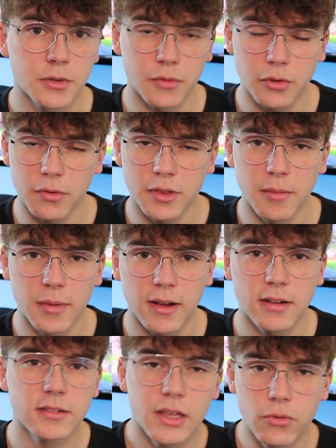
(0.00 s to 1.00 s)
sur votre
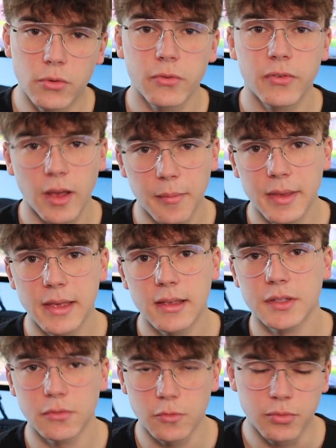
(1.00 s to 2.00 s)
caméra et de fermer
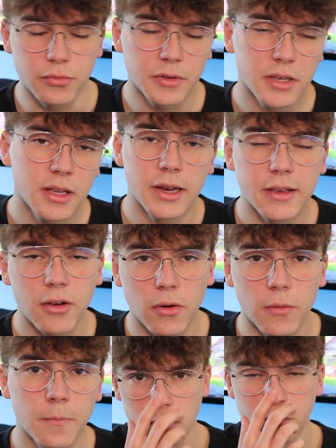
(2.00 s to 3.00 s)
si vous pouvez
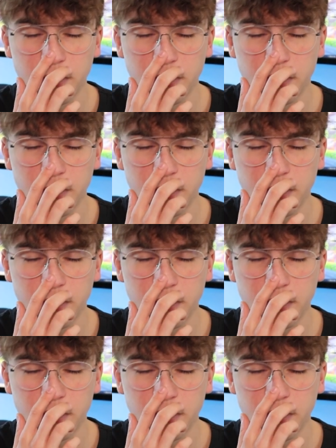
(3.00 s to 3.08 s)
l'écran, le